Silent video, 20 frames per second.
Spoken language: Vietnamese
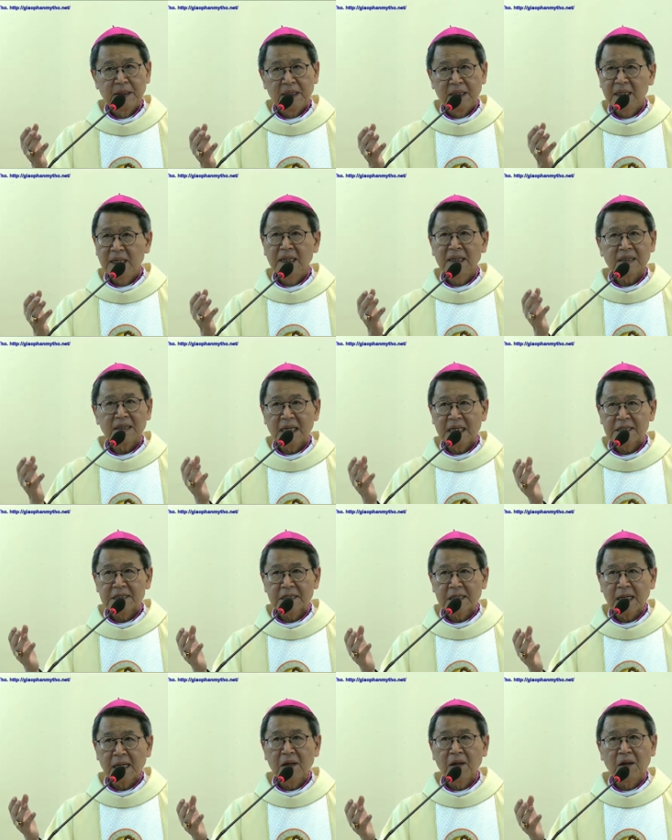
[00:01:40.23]
Riêng tại
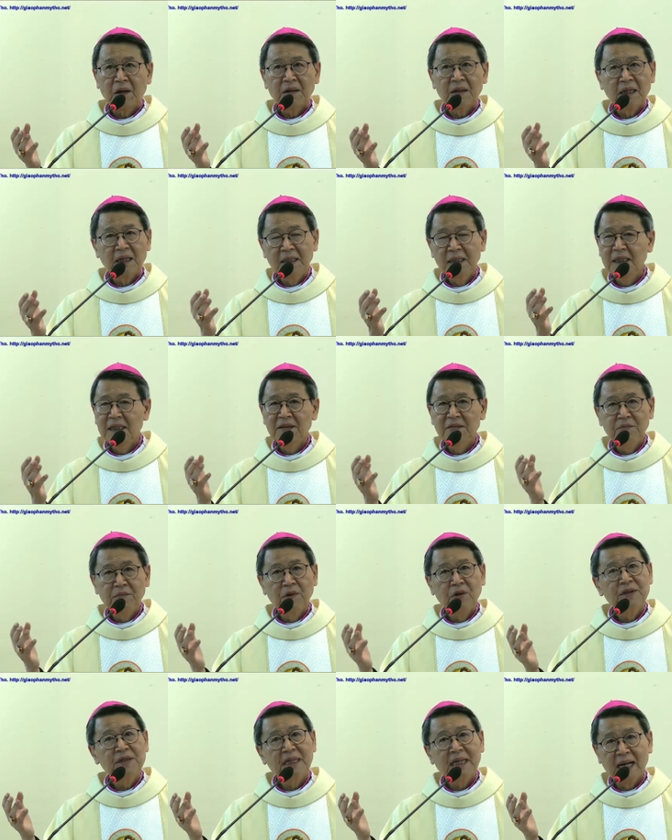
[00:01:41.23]
Sài Gòn là hơn
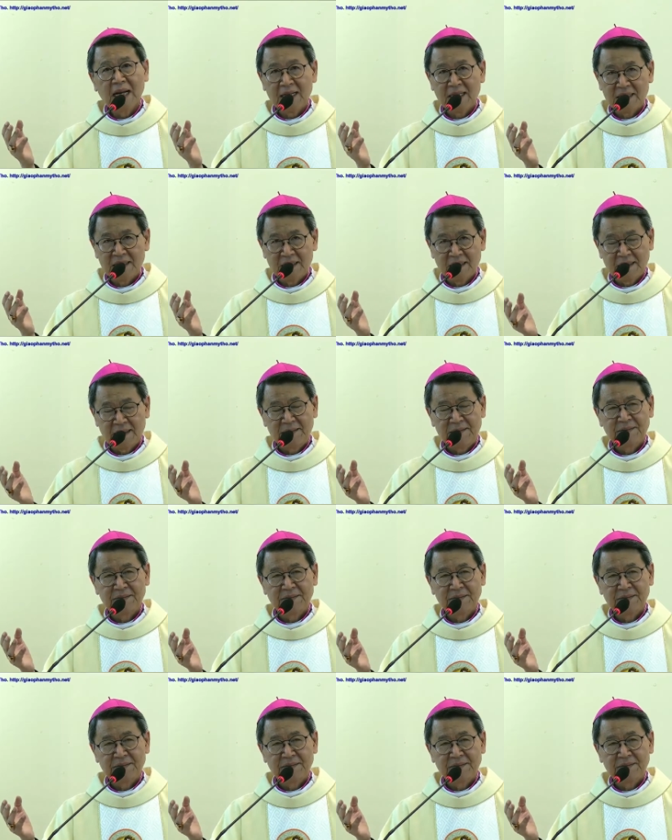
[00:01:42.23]
bốn ngàn rồi